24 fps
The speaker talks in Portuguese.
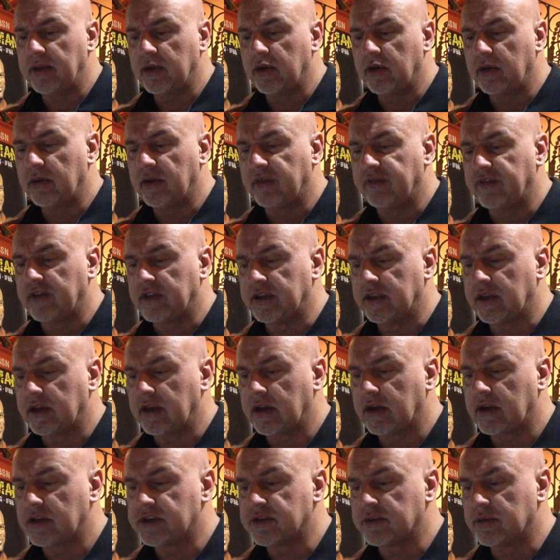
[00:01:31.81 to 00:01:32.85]
Meu nome é
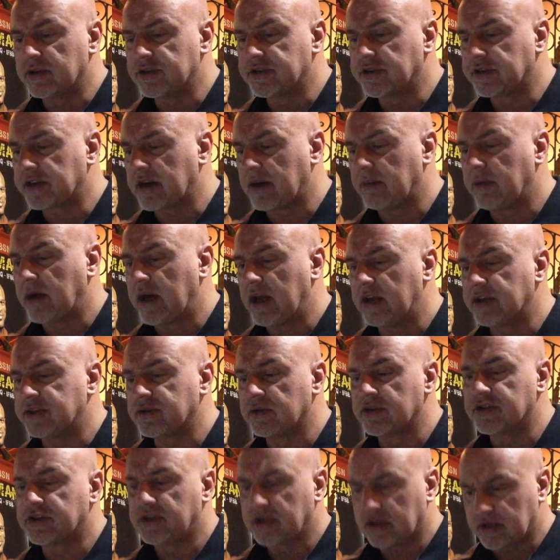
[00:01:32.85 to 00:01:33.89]
Frederico, admiro seu trabalho e
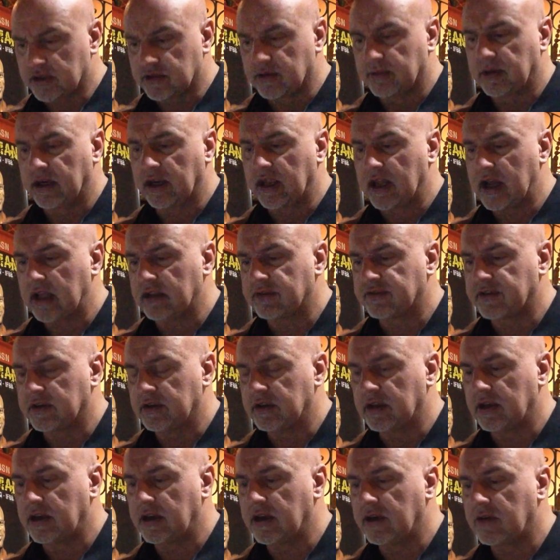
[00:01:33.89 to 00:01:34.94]
suas dicas. Obrigado,
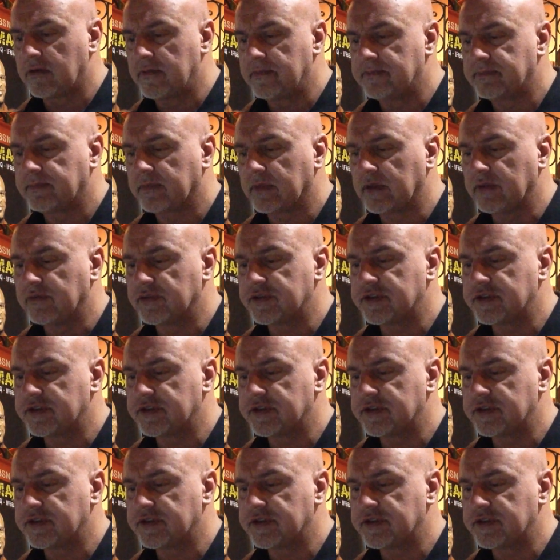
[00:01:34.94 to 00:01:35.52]
Frederico.